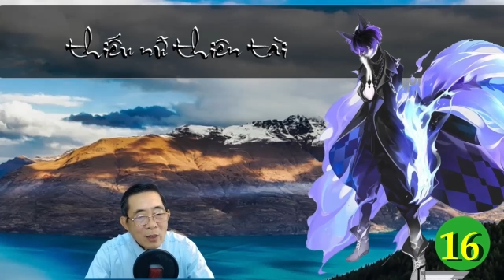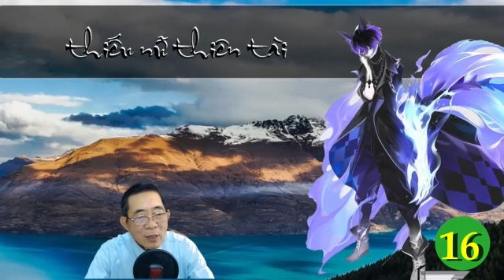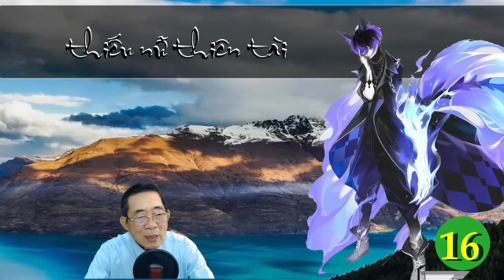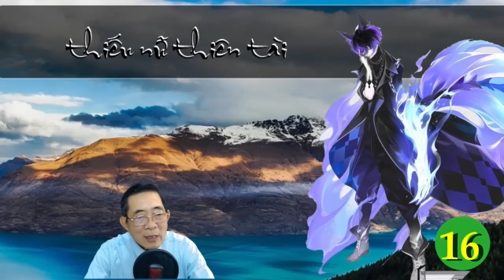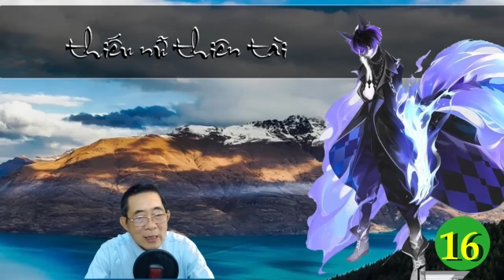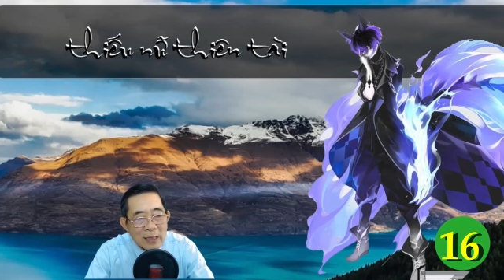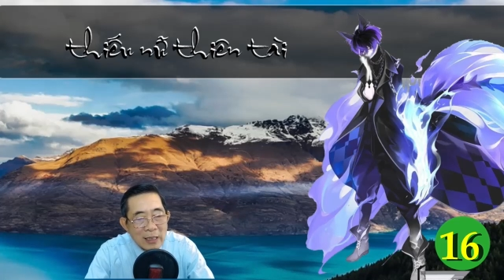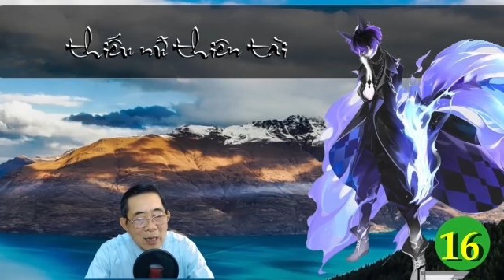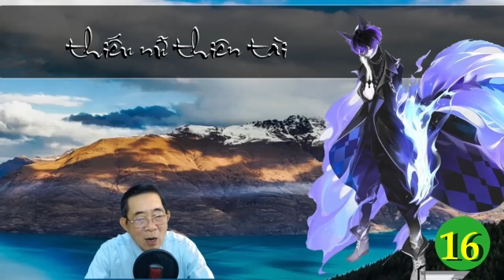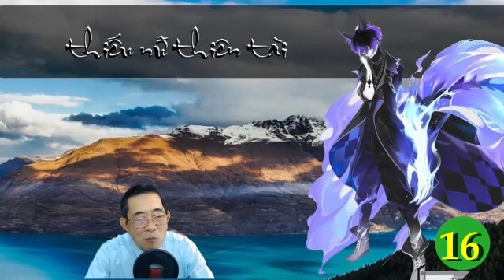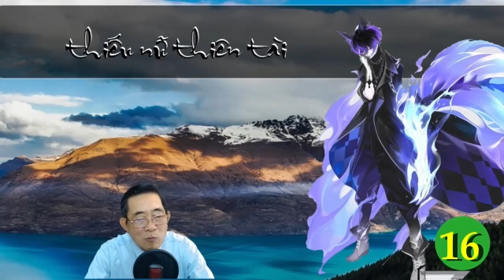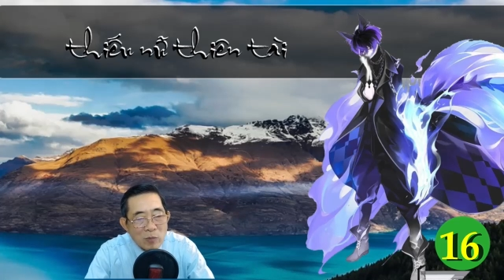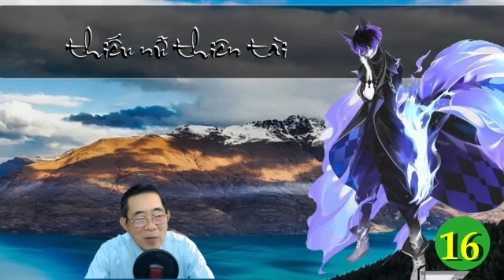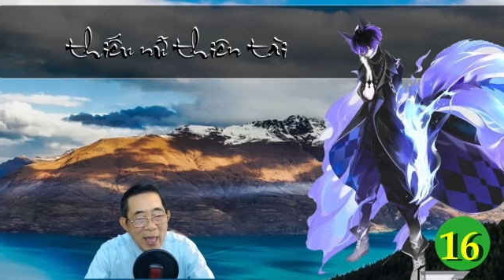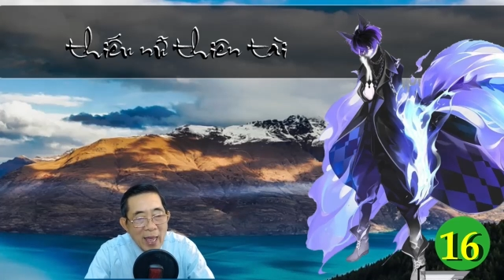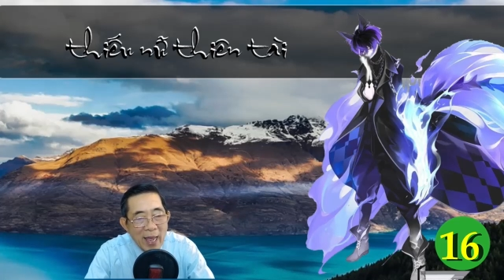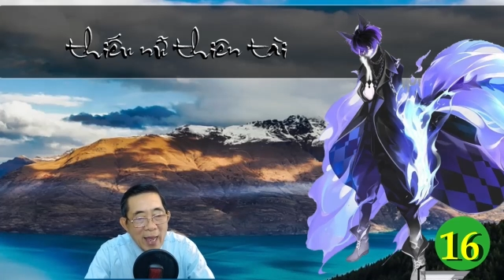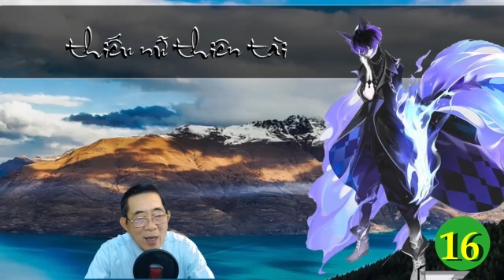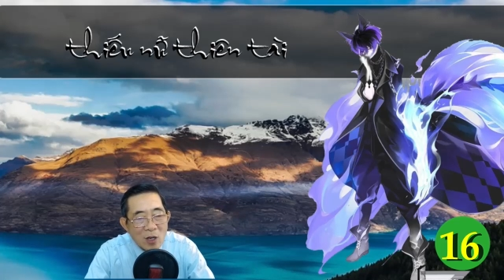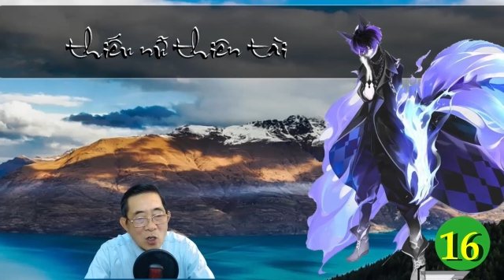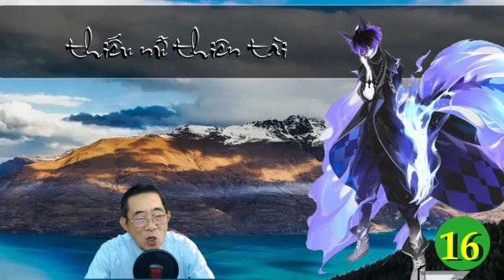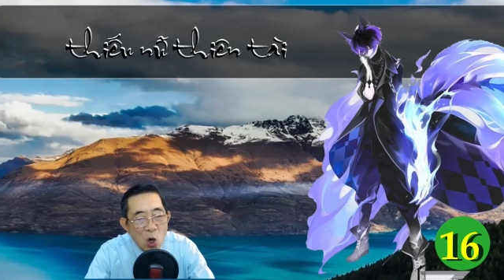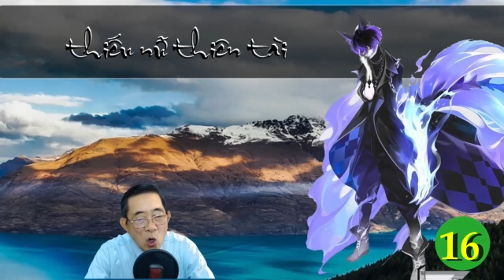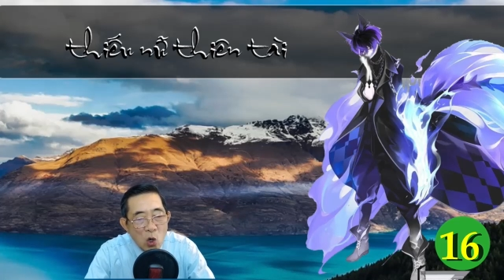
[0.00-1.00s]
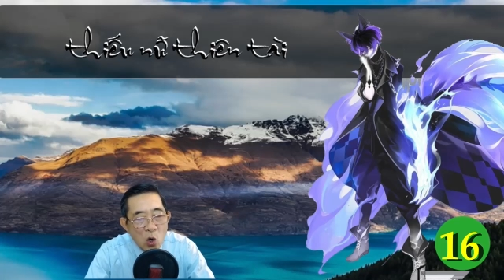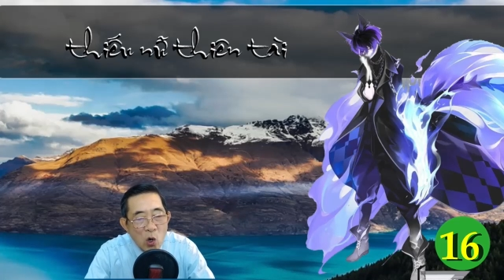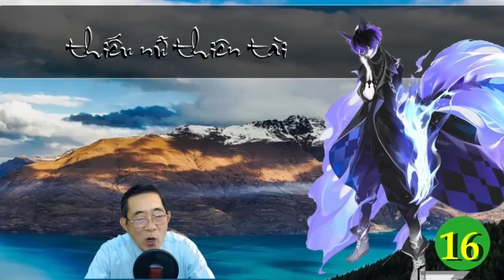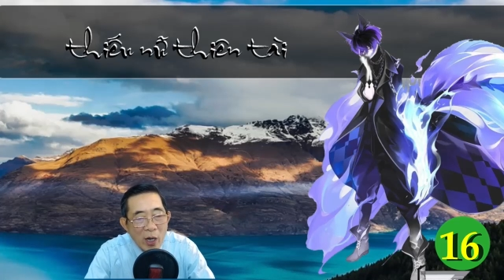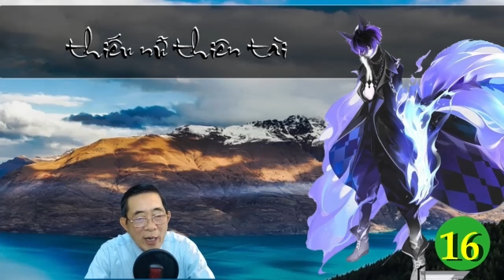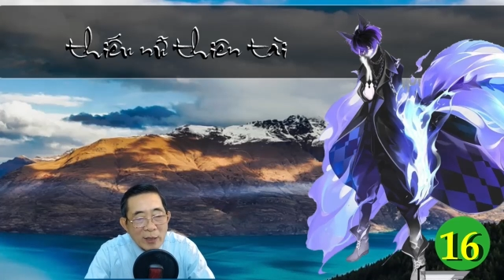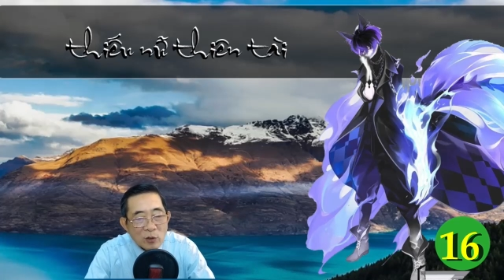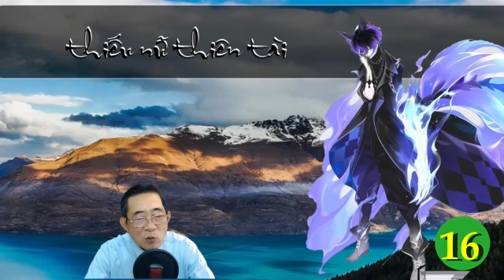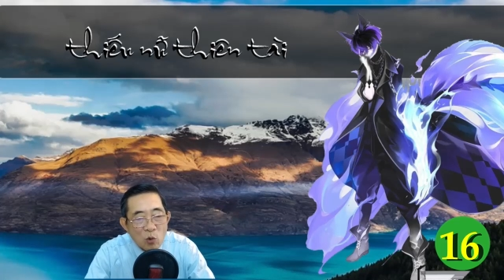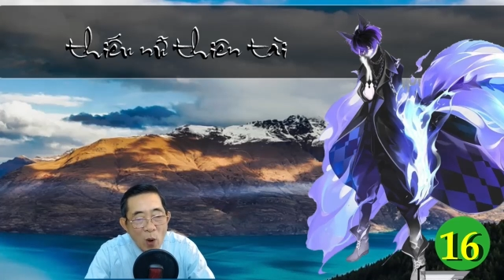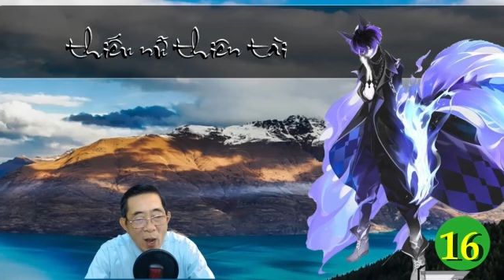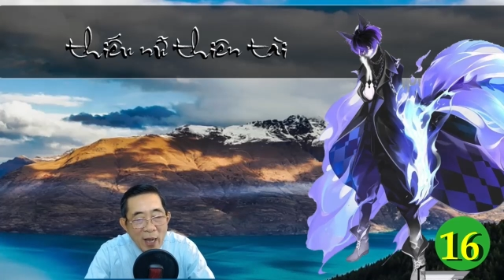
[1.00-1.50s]
Không lẽ con có cách
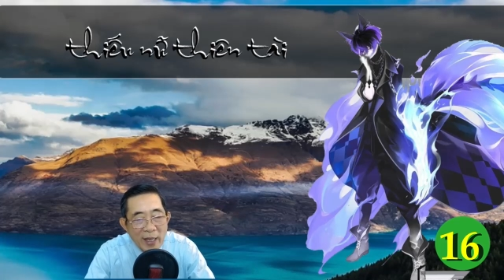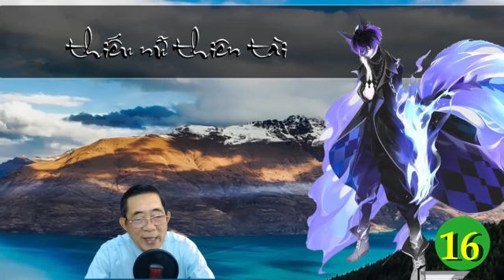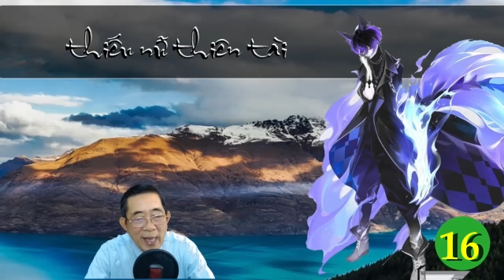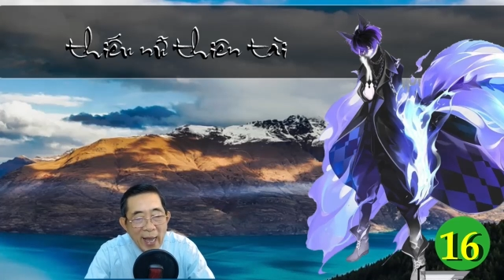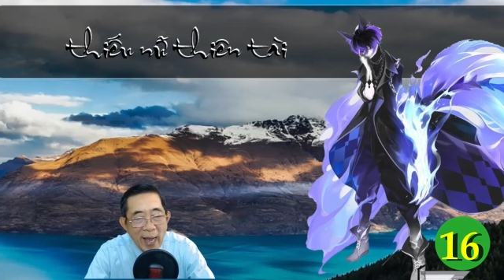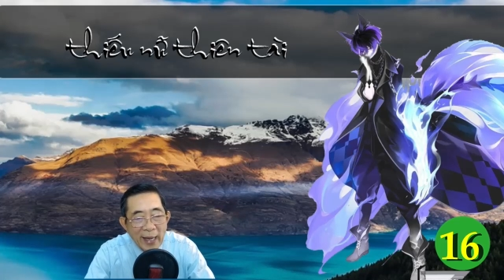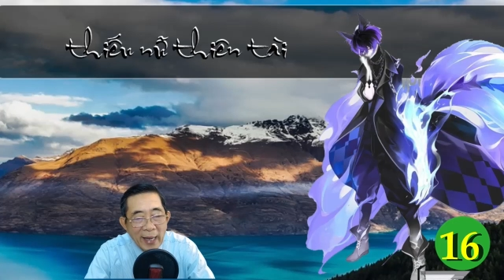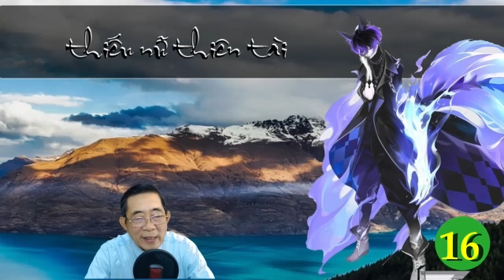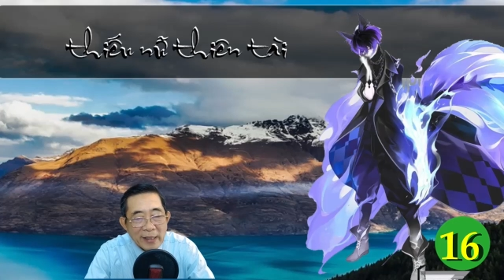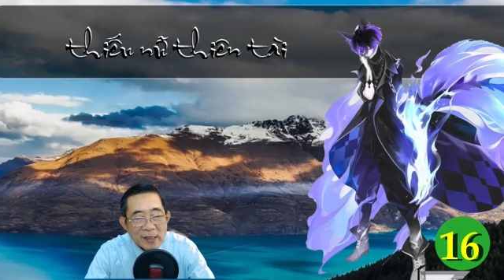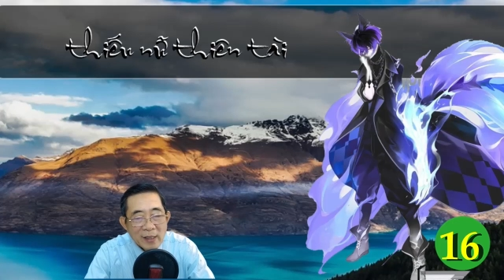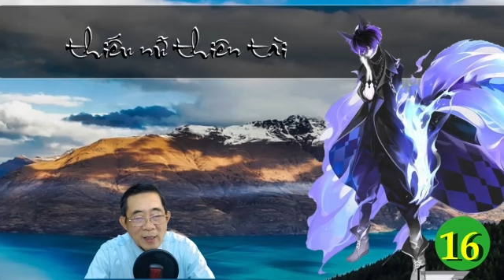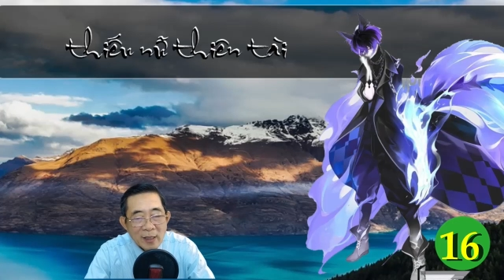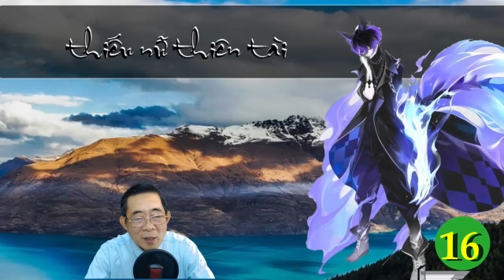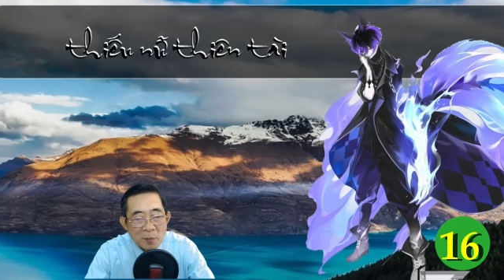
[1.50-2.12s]
quá giải,